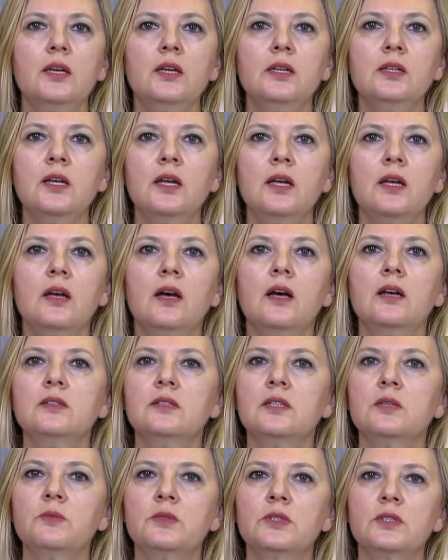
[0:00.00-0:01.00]
yine
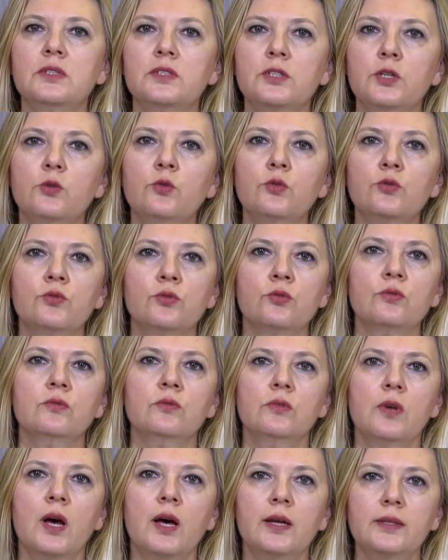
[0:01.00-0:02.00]
hastamızı
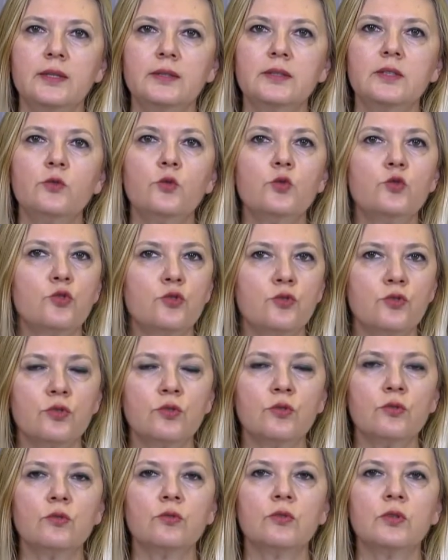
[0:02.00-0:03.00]
siklusun adetin 3.
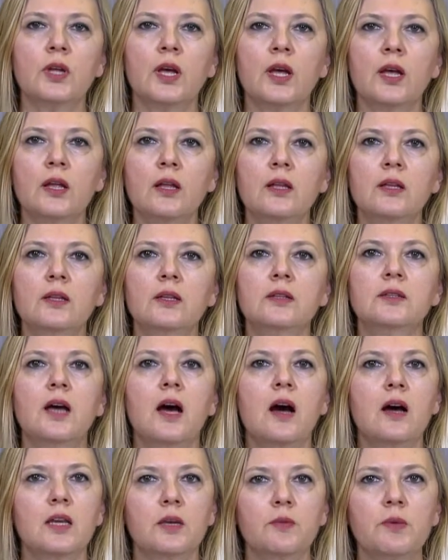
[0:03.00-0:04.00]
gününde
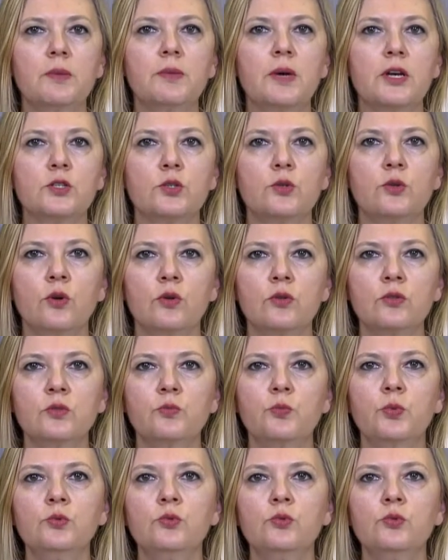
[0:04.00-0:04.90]
takibe başlıyoruz.